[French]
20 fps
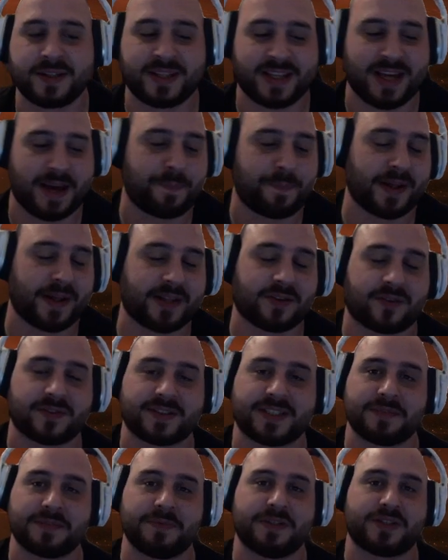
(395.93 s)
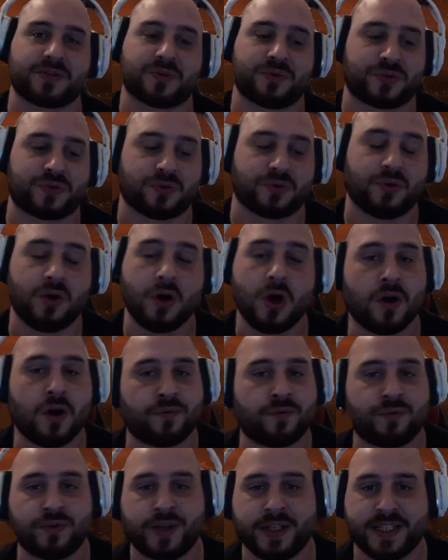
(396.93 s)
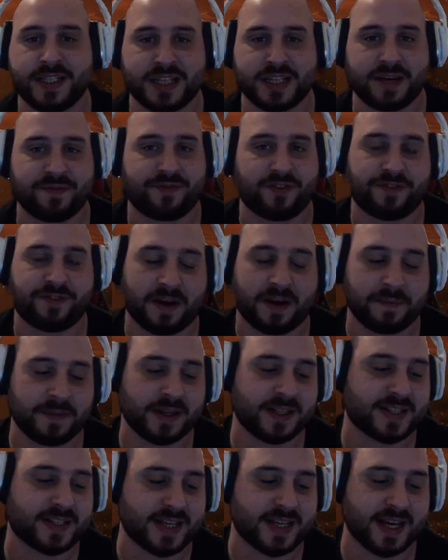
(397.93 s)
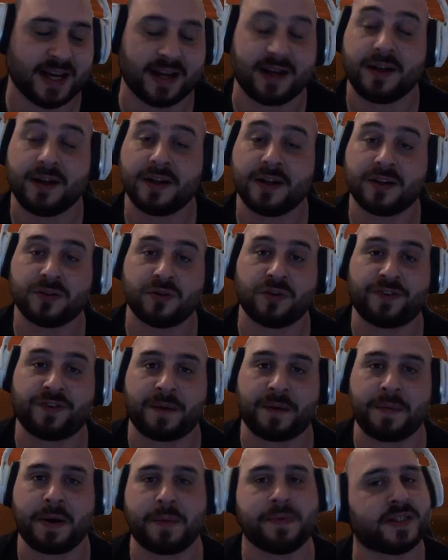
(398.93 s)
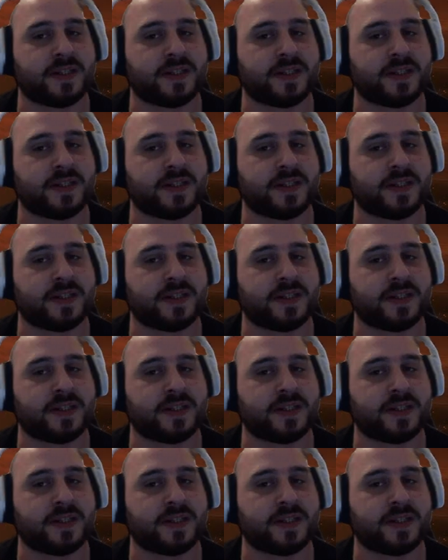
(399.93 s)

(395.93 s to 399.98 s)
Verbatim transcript: Il n'y a pas 36 000 solutions. Vous voulez des gemmes, il faut farmer ce qu'il y a de farmable.